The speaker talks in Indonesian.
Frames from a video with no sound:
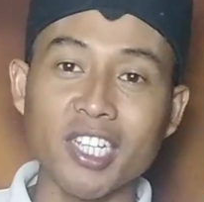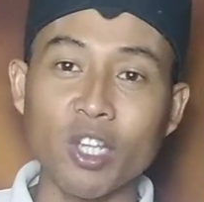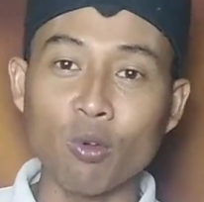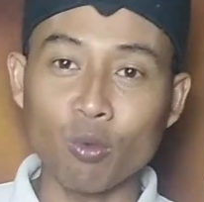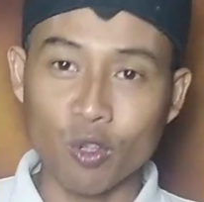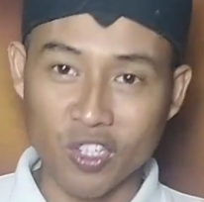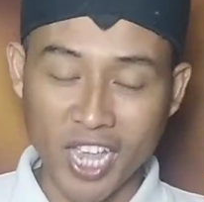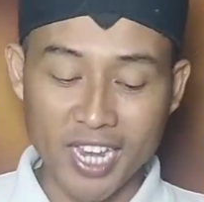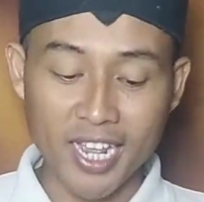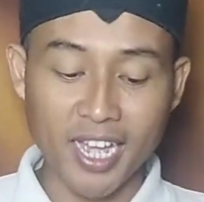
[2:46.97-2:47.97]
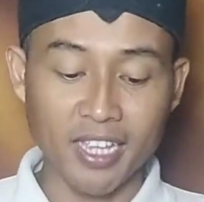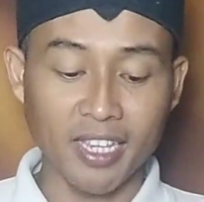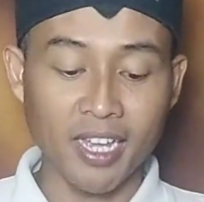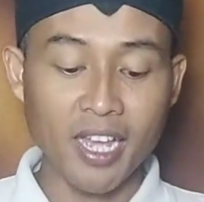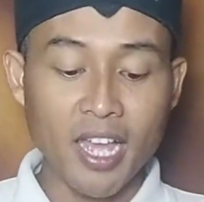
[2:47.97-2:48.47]
saja untuk side A
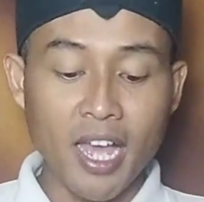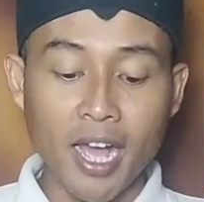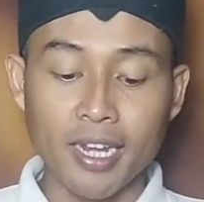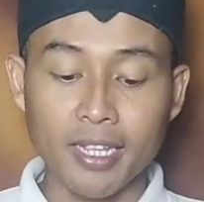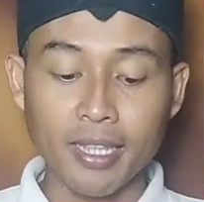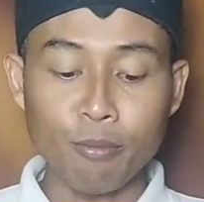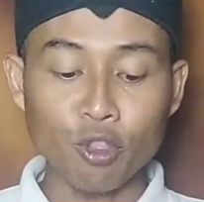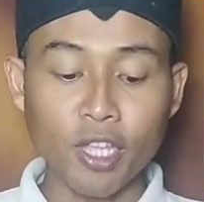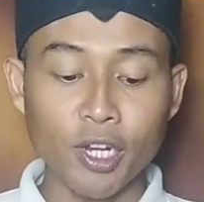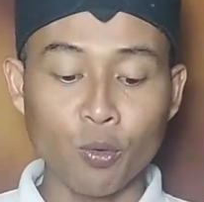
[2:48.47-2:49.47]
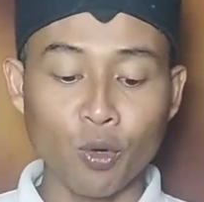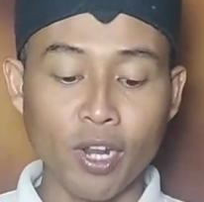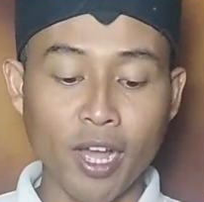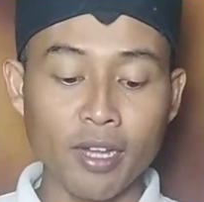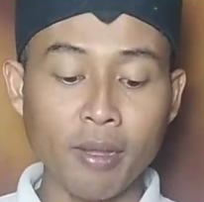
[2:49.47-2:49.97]
nya ada tamu tak
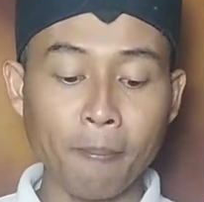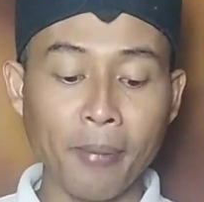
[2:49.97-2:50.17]
diundang